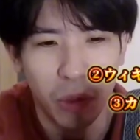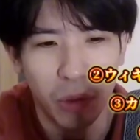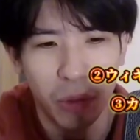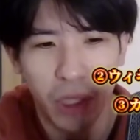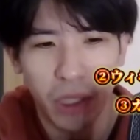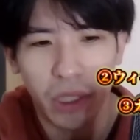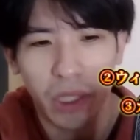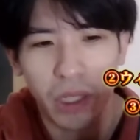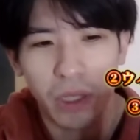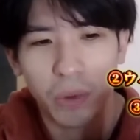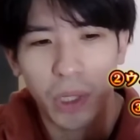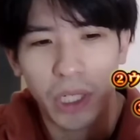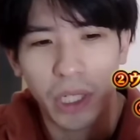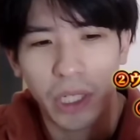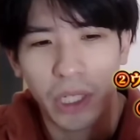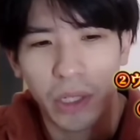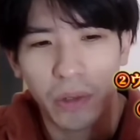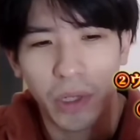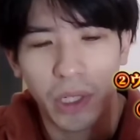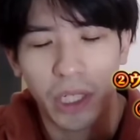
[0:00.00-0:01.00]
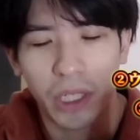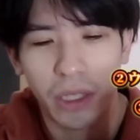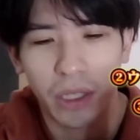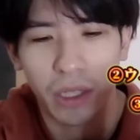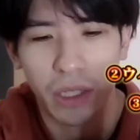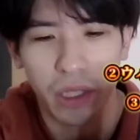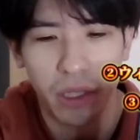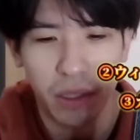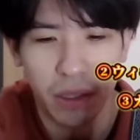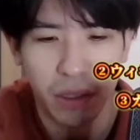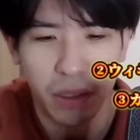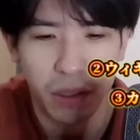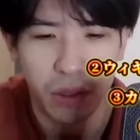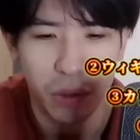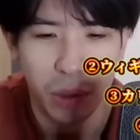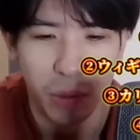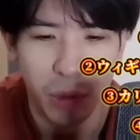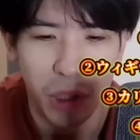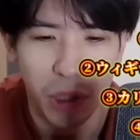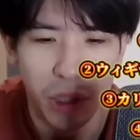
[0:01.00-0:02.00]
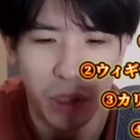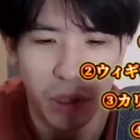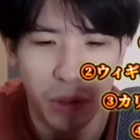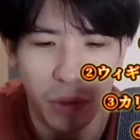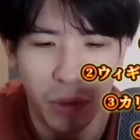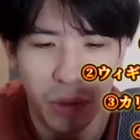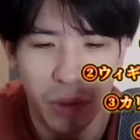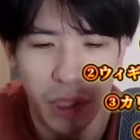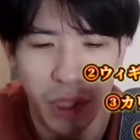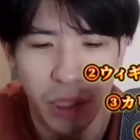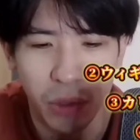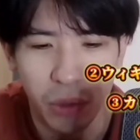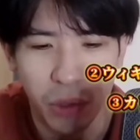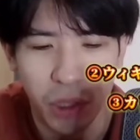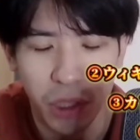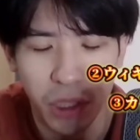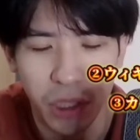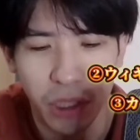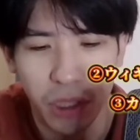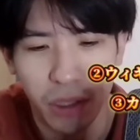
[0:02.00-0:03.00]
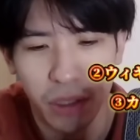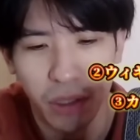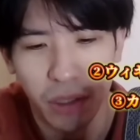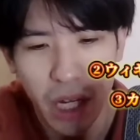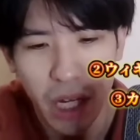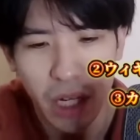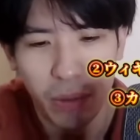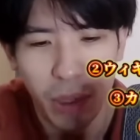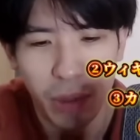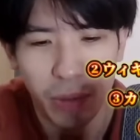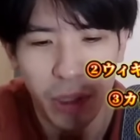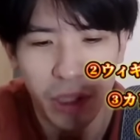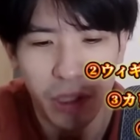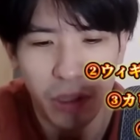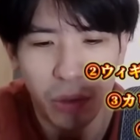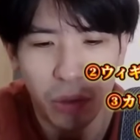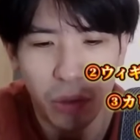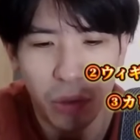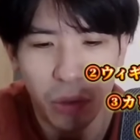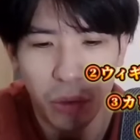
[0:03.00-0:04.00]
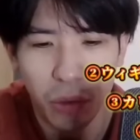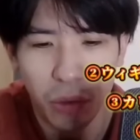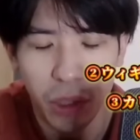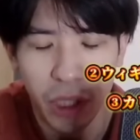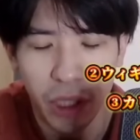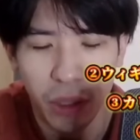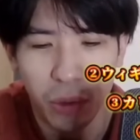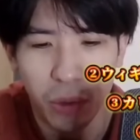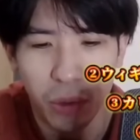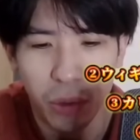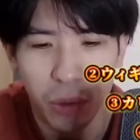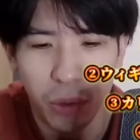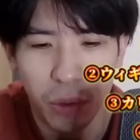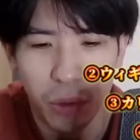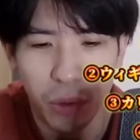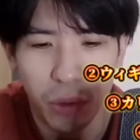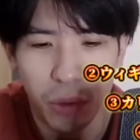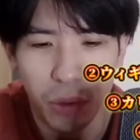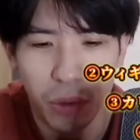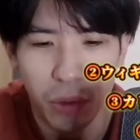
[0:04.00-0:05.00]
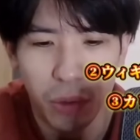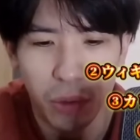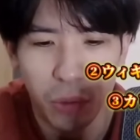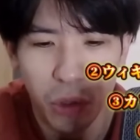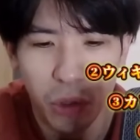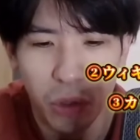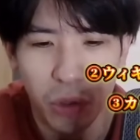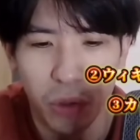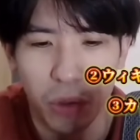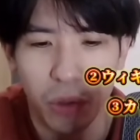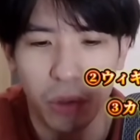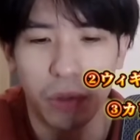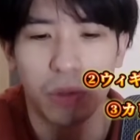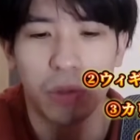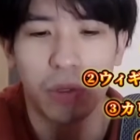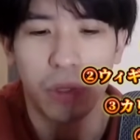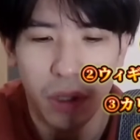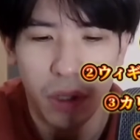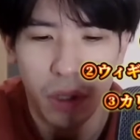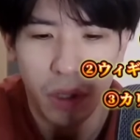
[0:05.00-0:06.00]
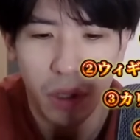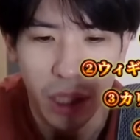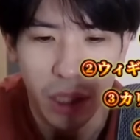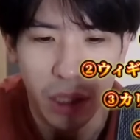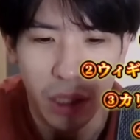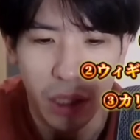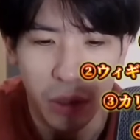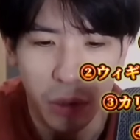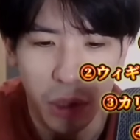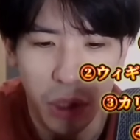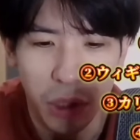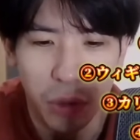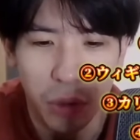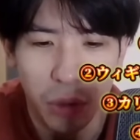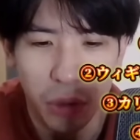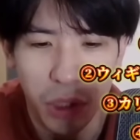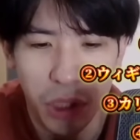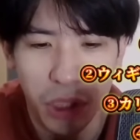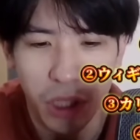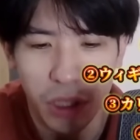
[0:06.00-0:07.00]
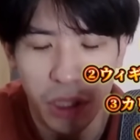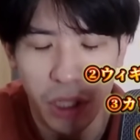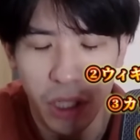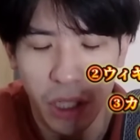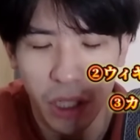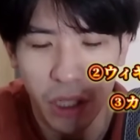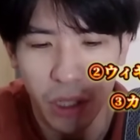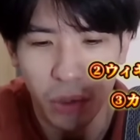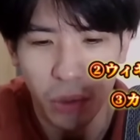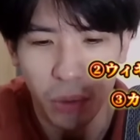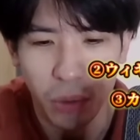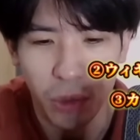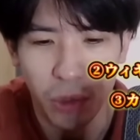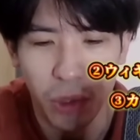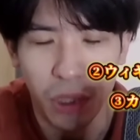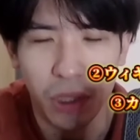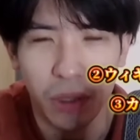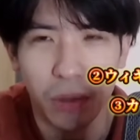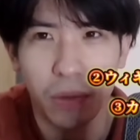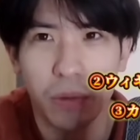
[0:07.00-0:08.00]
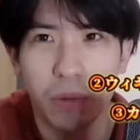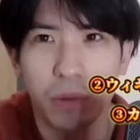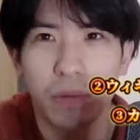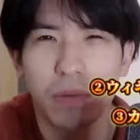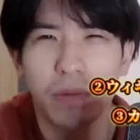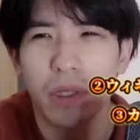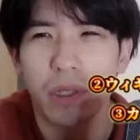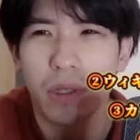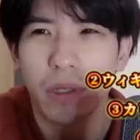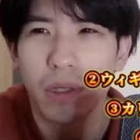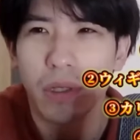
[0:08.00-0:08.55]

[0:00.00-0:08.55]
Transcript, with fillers: でも止めれてるわけではないからそれもいいそれはいいとしてであれば別のところでこうもっとねあの仕事しなきゃいけないと思うんだけど